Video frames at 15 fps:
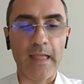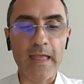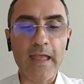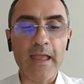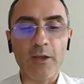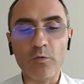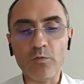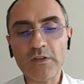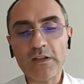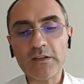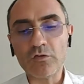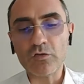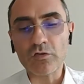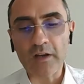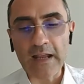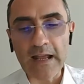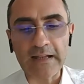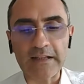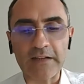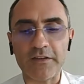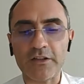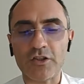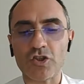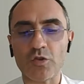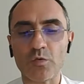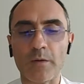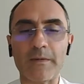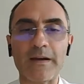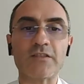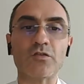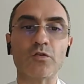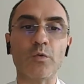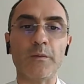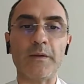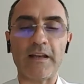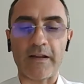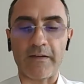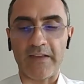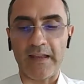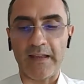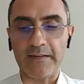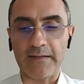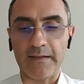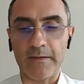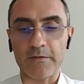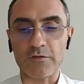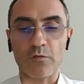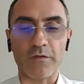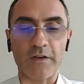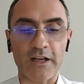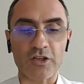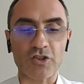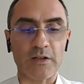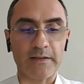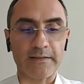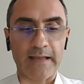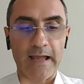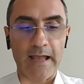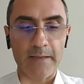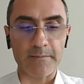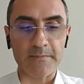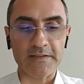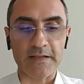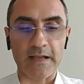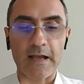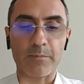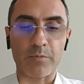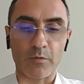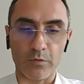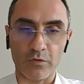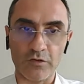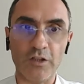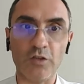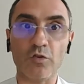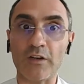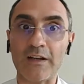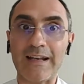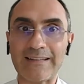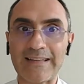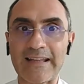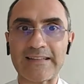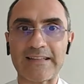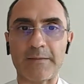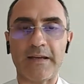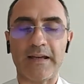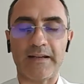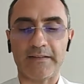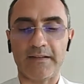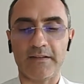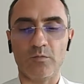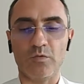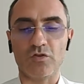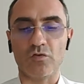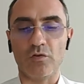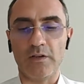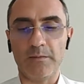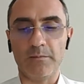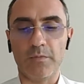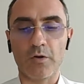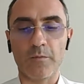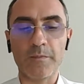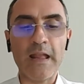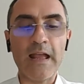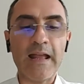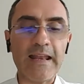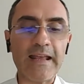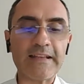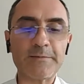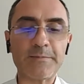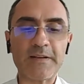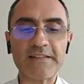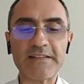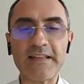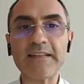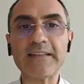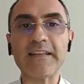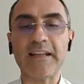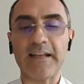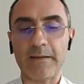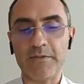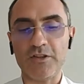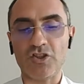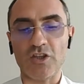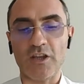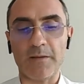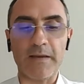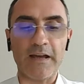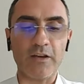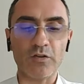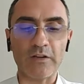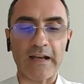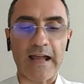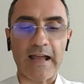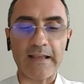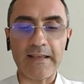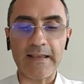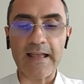In un editoriale del 25 marzo 2020 sul Financial Times, approfondito nella terza parte di questo libro, l'ex presidente della BCE Mario Draghi ha